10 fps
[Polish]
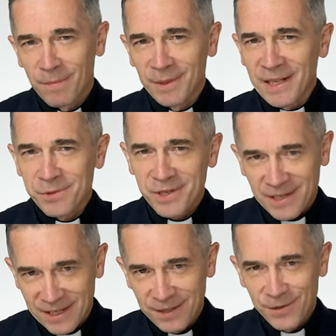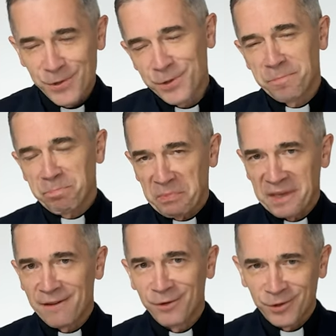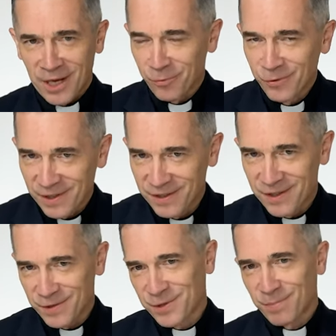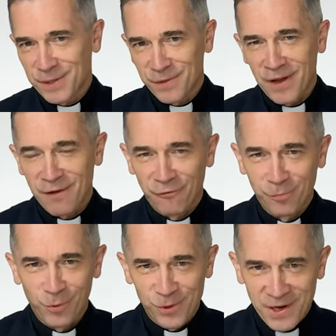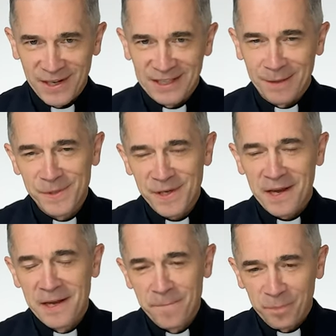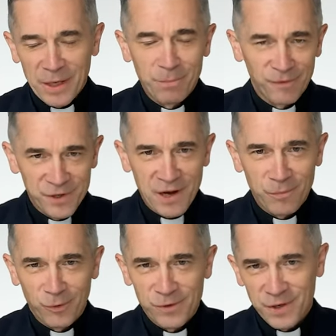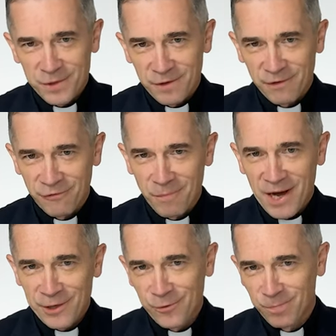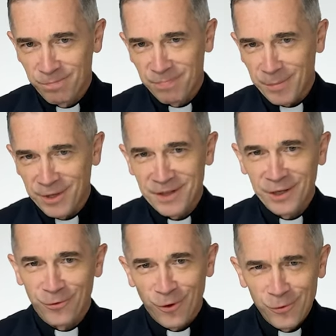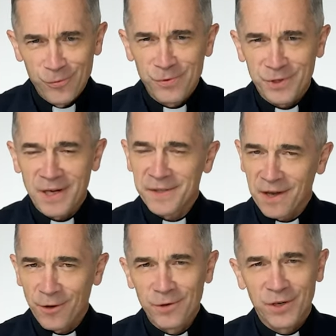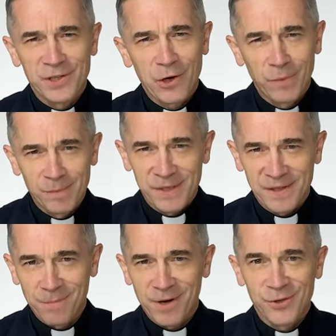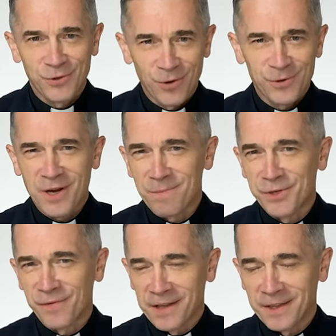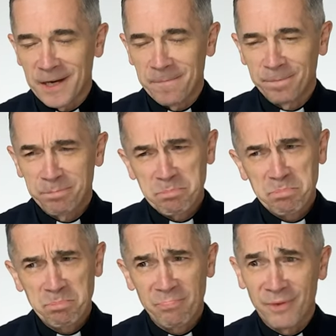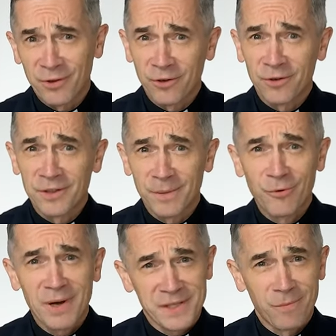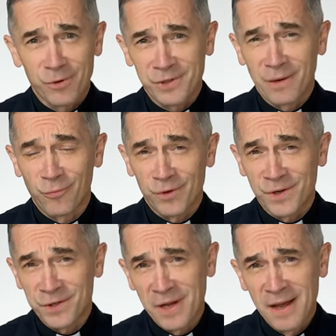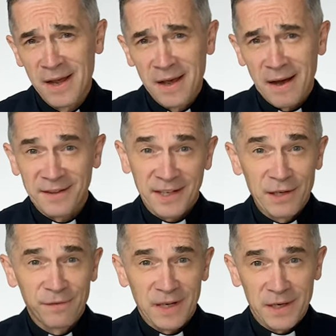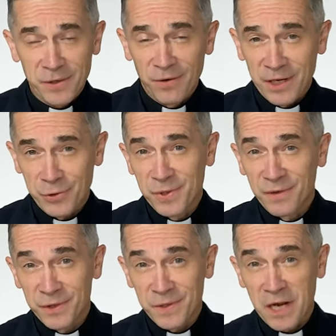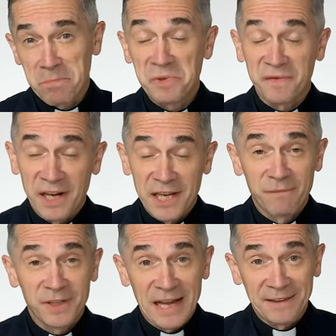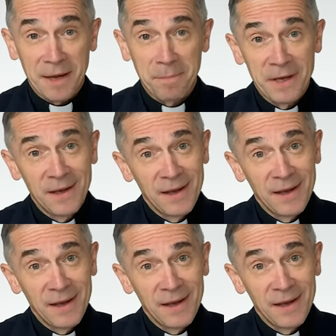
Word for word: Pamiętam, że kiedyś, dawno temu, kiedy jeszcze pracowałem w bursie akademickiej, powiedziałem młodzieży w maju pamiętnego roku, że za rok chciałbym ich zabrać do Ziemi Świętej. Mm, to nie była zamożna młodzież, a taki wyjazd kojarzył się wszystkim z wielkim wydatkiem.